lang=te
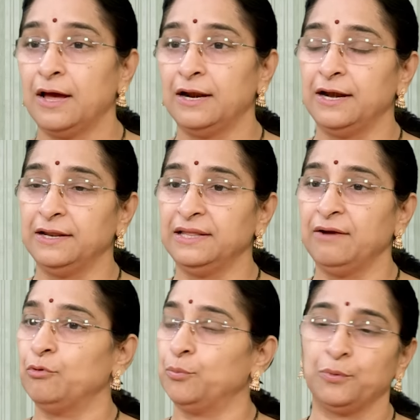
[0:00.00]
అని అడిగితే
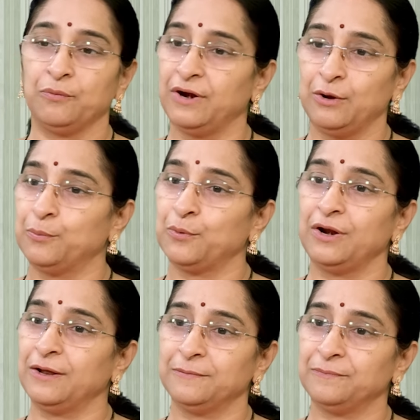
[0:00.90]
ఆవిడ ఒప్పుకో వాళ్ళు
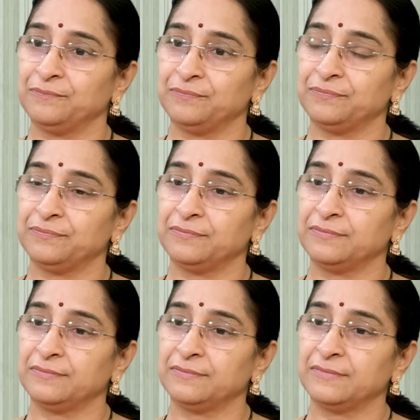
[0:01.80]
ఒప్పుకోలే
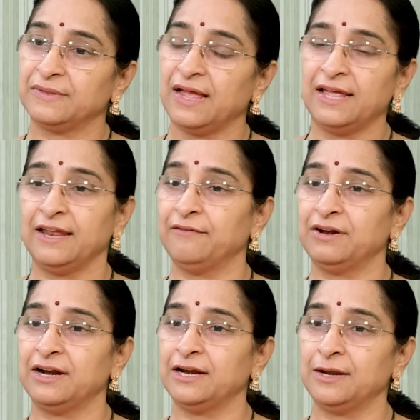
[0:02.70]
ఆయన
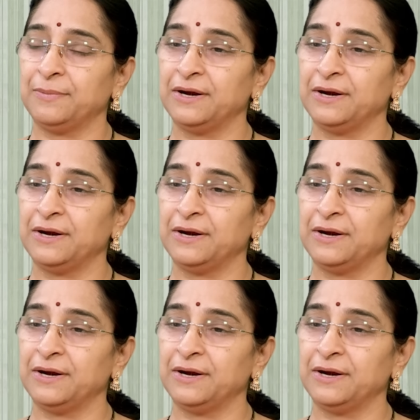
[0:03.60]
ఏమన్నాడంటే